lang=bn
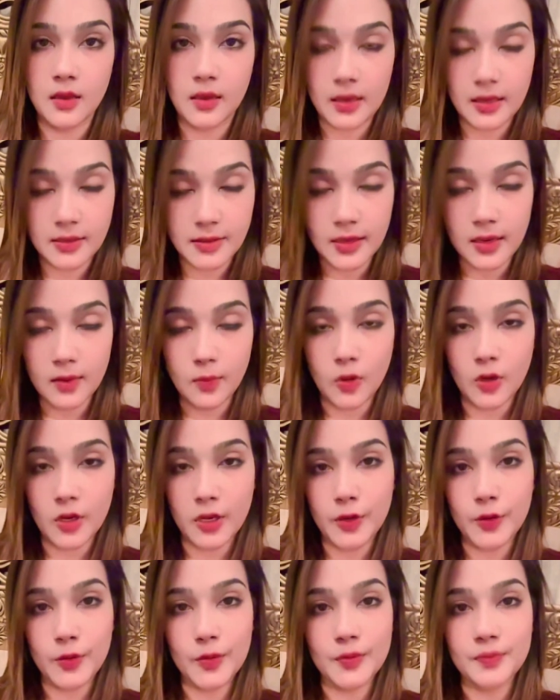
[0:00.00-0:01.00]
আসসালামু
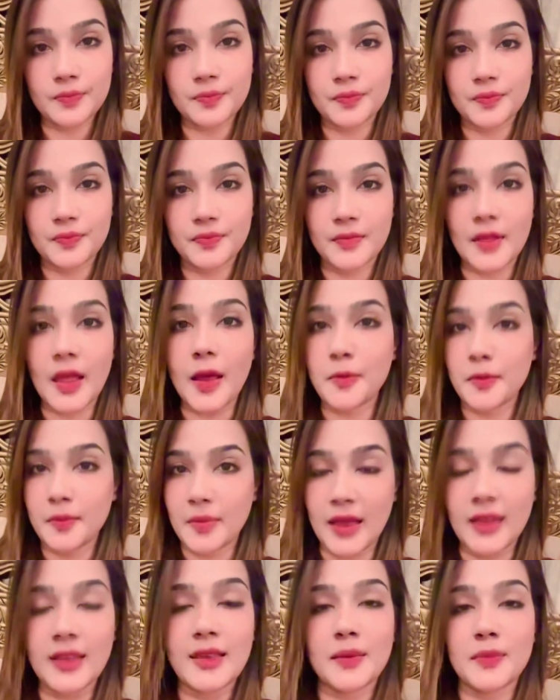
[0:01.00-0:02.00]
আলাইকুম আমি
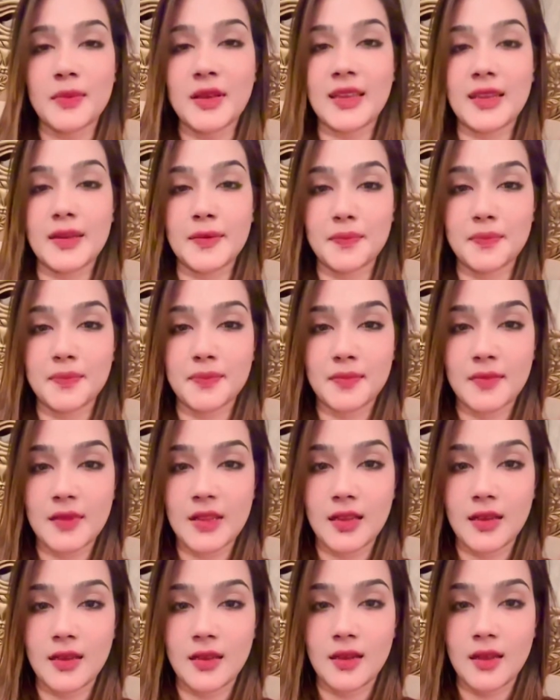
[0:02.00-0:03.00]
মাহিয়া মাহি
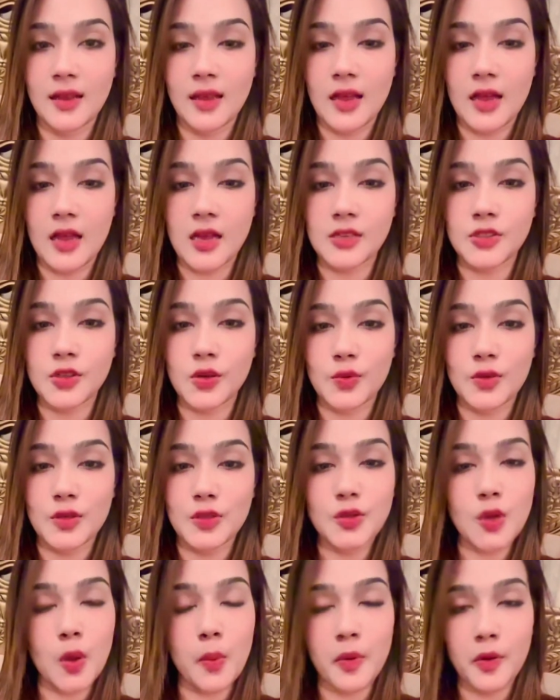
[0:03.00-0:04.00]
আশা করি
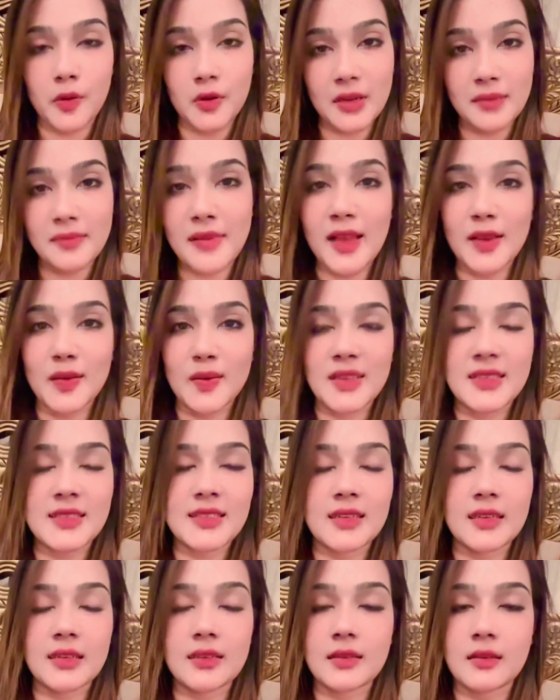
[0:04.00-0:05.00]
সবাই অনেক ভালো
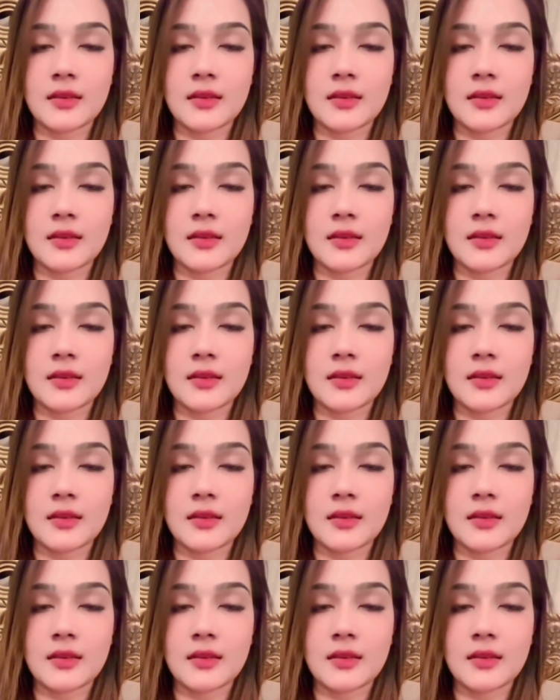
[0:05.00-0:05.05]
আছেন